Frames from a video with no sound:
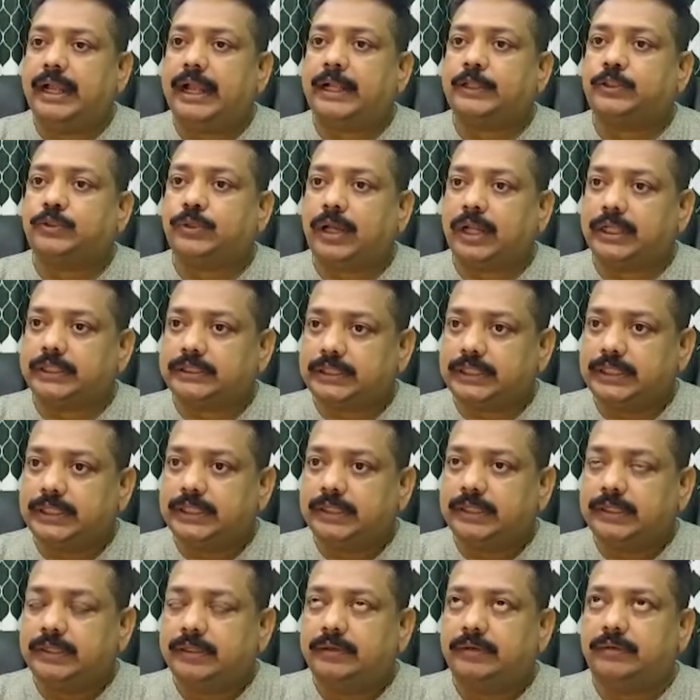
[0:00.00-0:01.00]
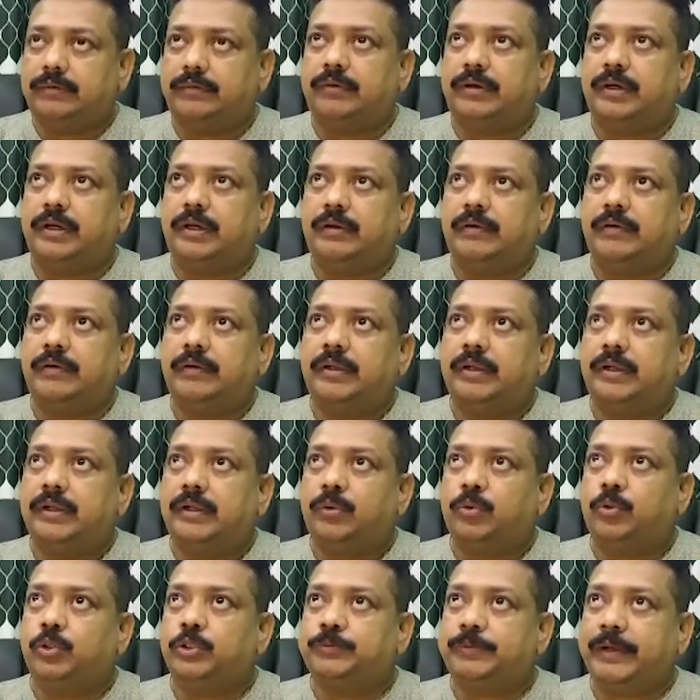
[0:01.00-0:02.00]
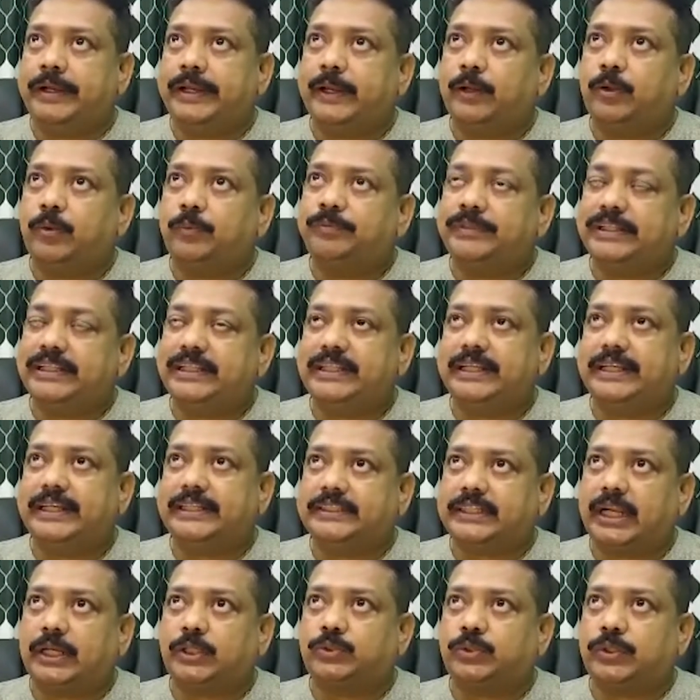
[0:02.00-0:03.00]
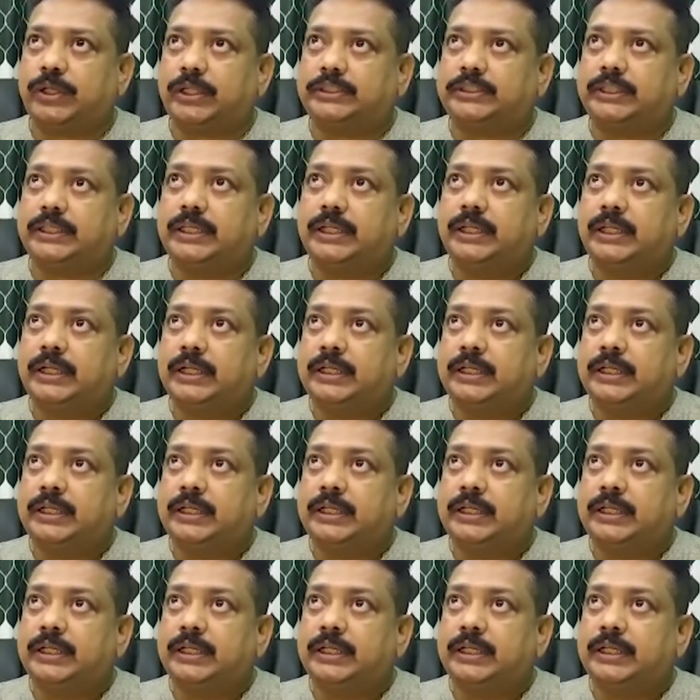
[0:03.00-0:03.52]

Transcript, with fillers: একজন আছে কুচবিহারে এরকম তিন থেকে চারজন আছে